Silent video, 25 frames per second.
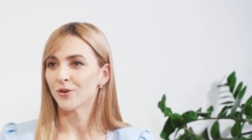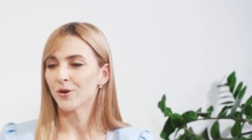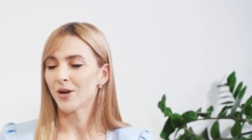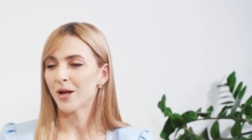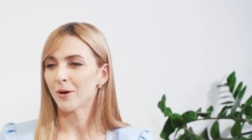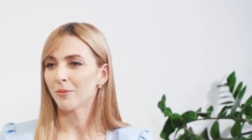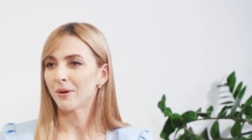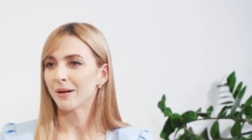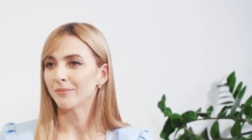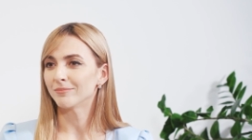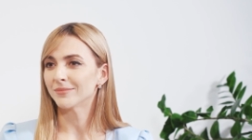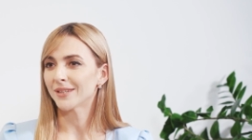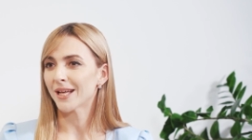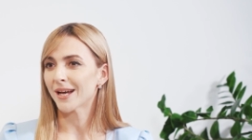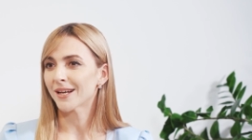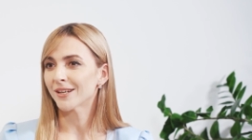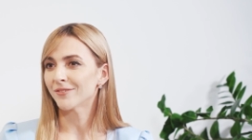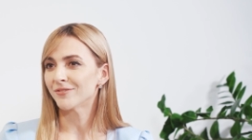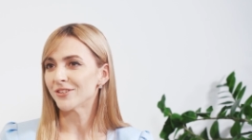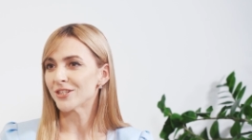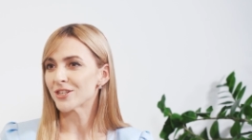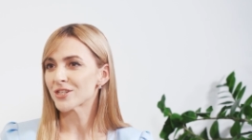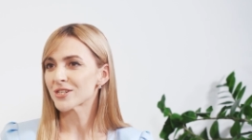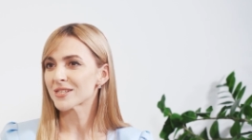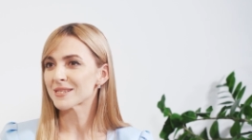Wolałam
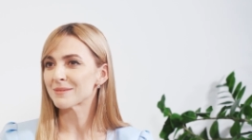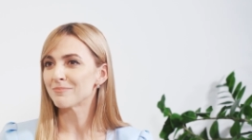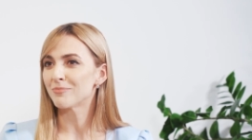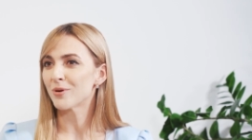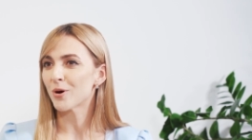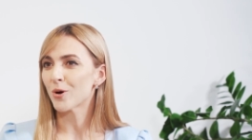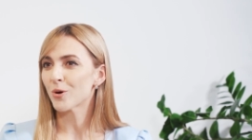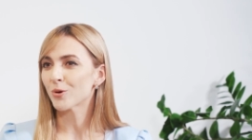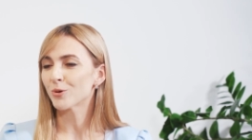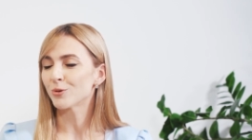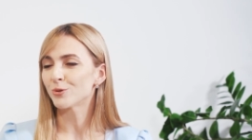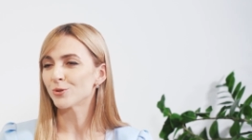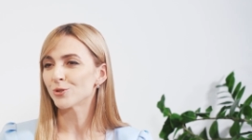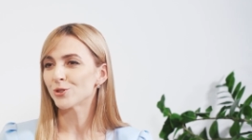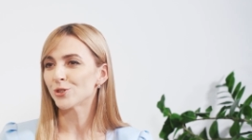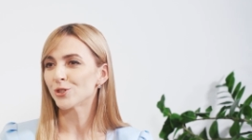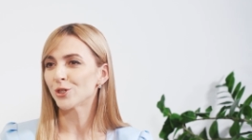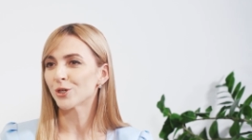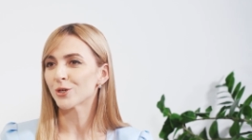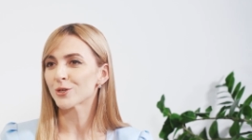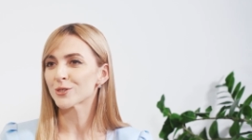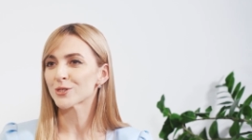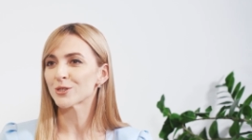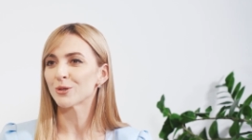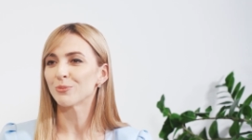tak, wiesz, z boku
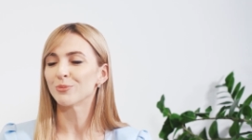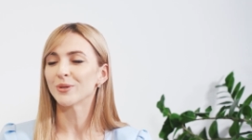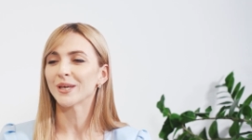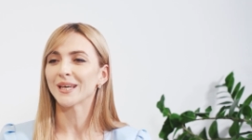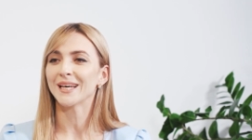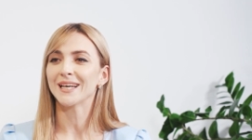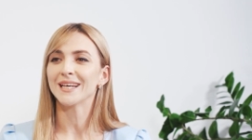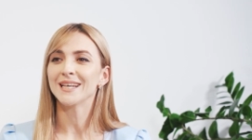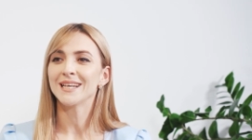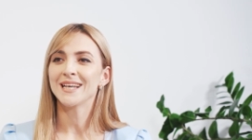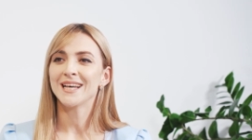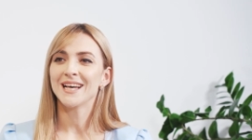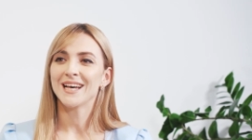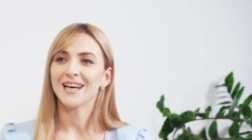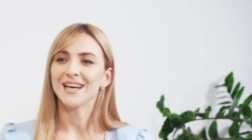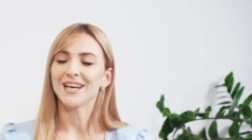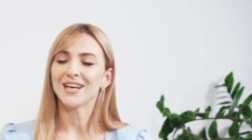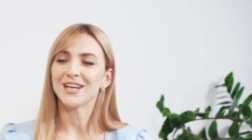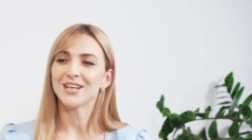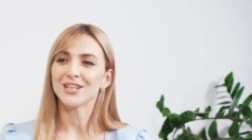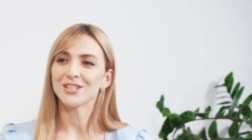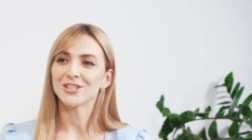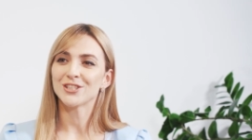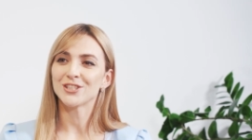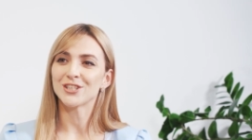cicho sobie
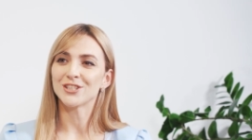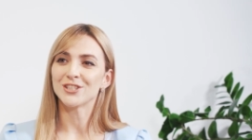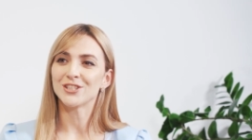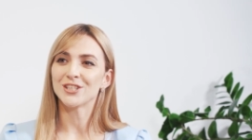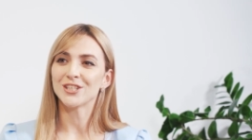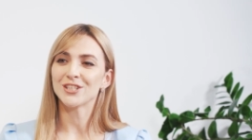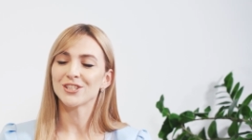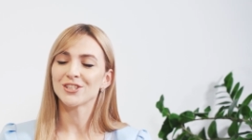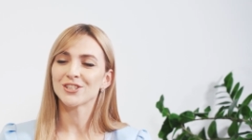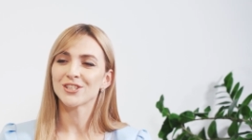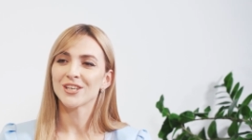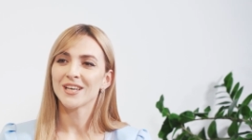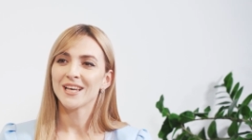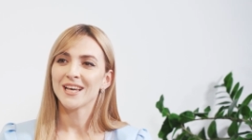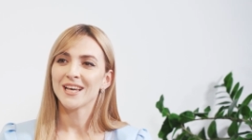e, siedzieć.